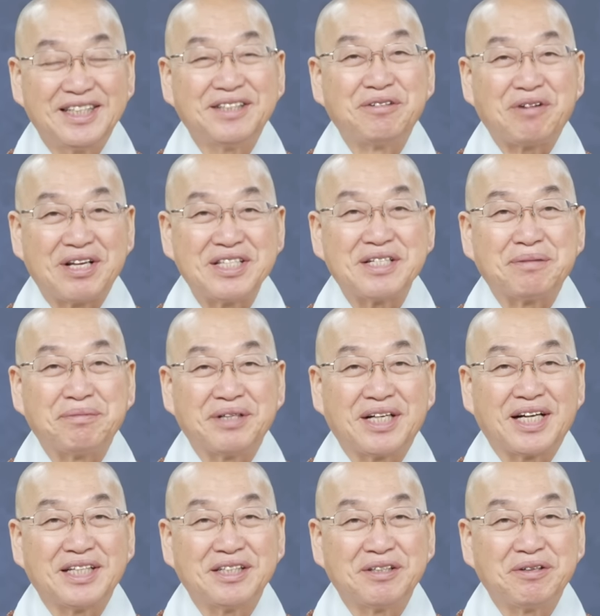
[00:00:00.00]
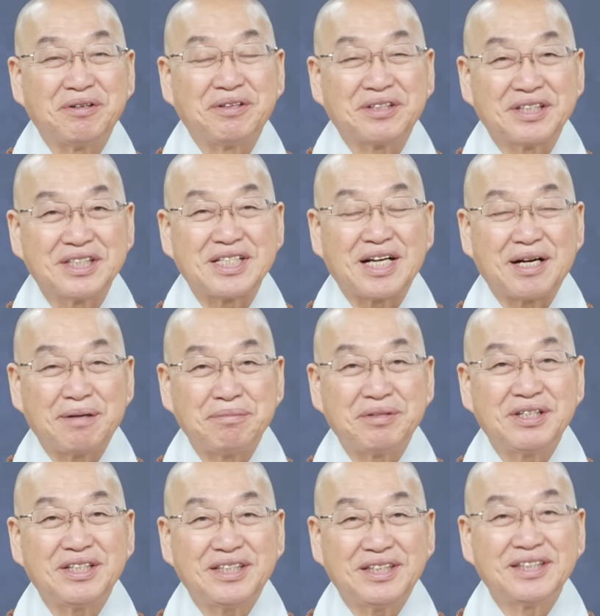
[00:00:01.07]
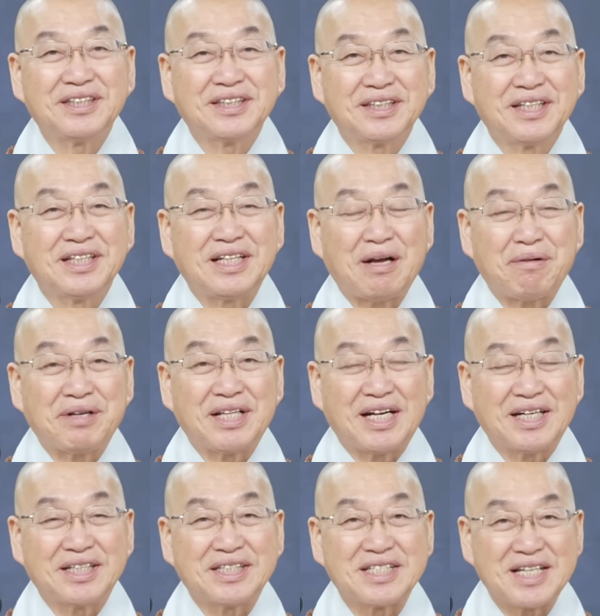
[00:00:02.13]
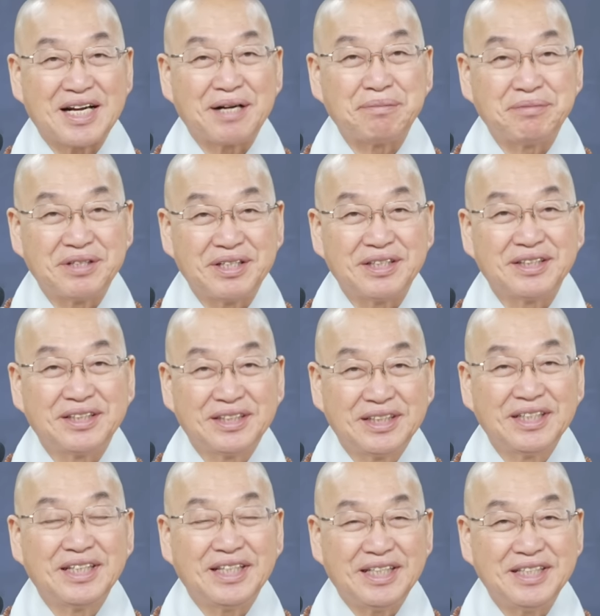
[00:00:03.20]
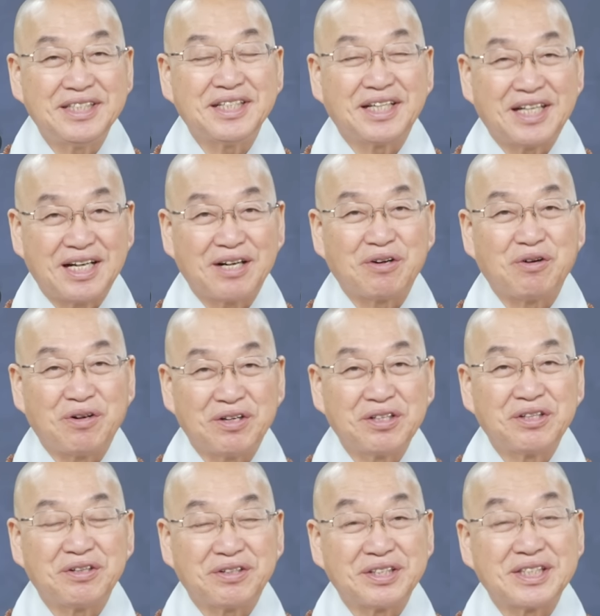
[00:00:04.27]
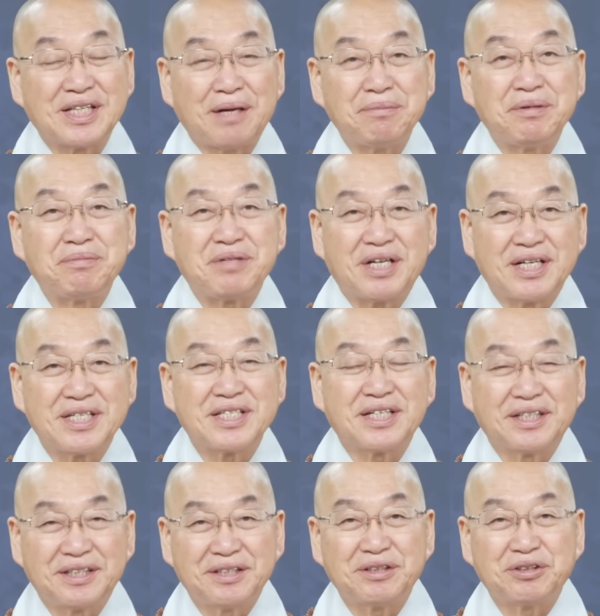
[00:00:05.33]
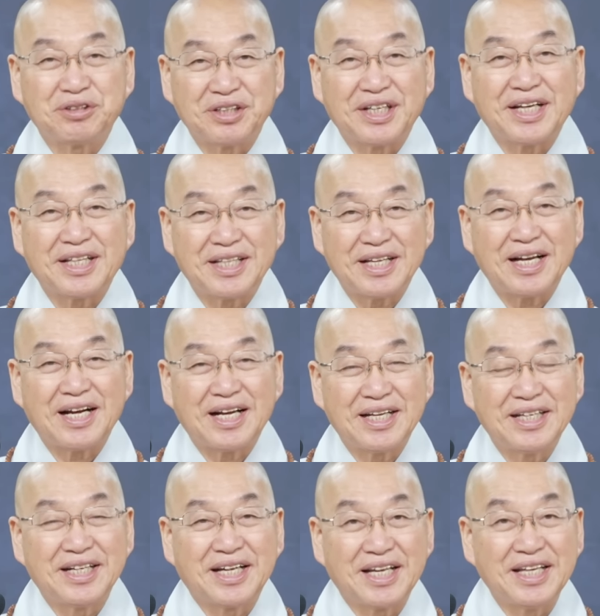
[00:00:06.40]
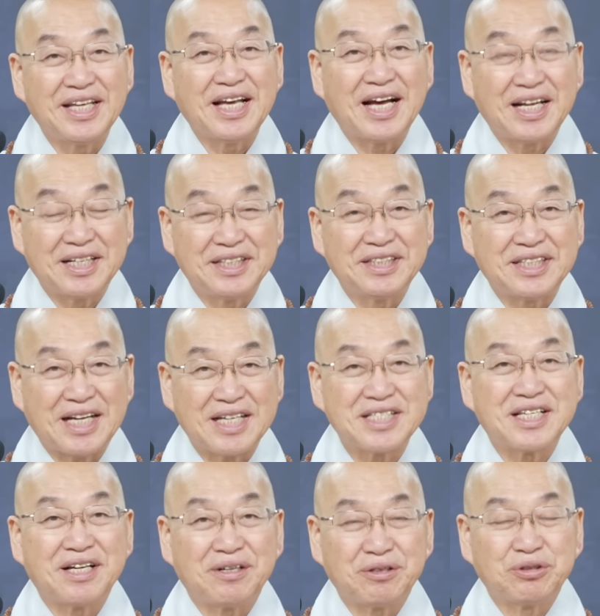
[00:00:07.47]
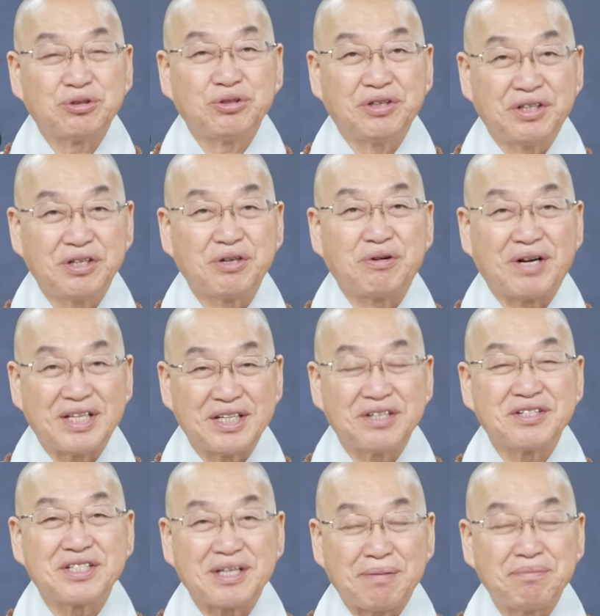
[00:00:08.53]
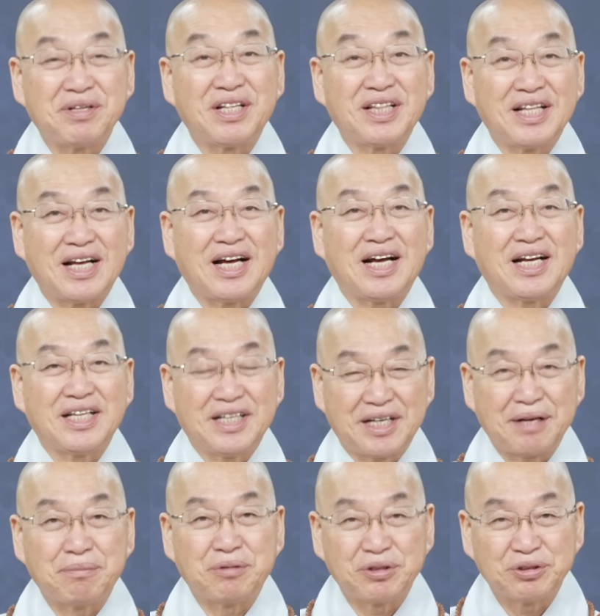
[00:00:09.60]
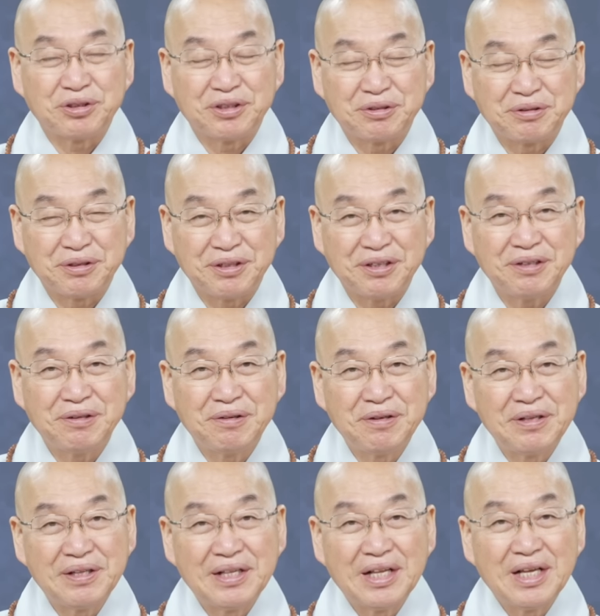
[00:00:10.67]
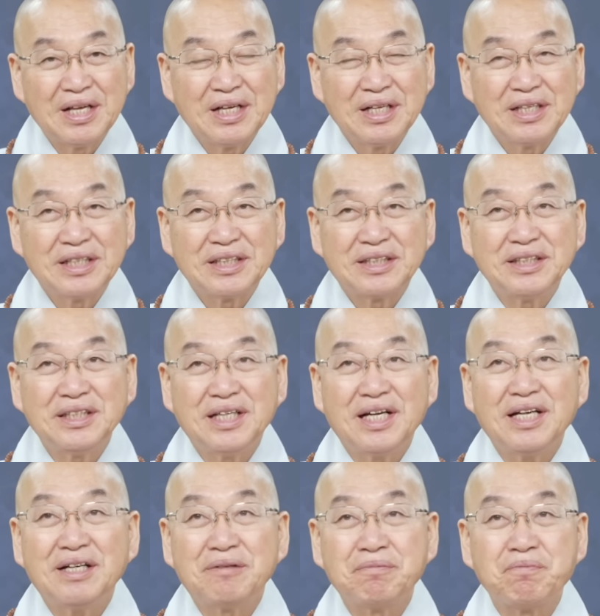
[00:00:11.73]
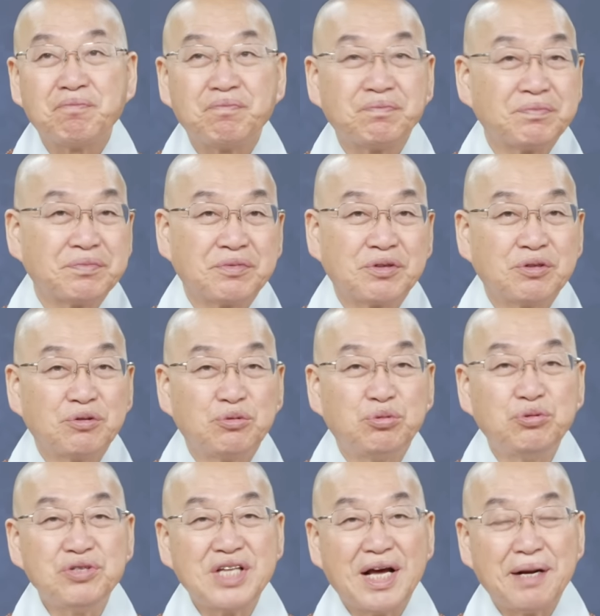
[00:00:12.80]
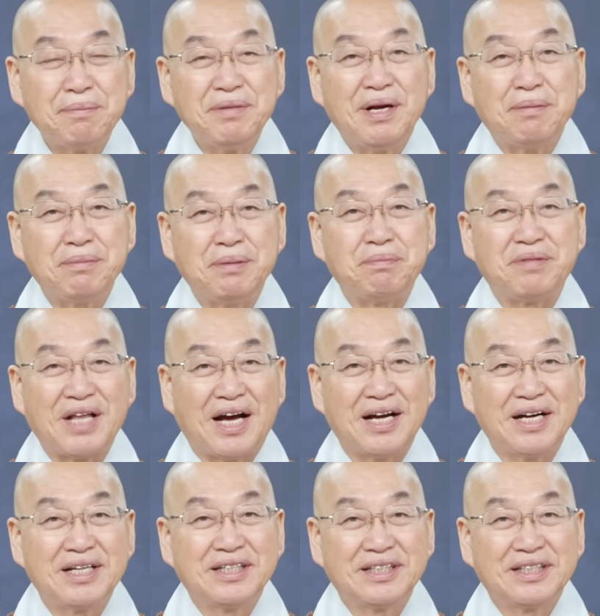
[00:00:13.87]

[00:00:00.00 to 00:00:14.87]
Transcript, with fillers: 이런 관점을 가지고 그 사람을, 나와 다른 그 사람을 인정하고 또 그 사람 입장에서는 그럴 수 있겠다. 이렇게 이해하는 자세로 수행의 과제로 삼는다. 이렇게 볼 수 있고요. 근데 두 사람이나 밉다.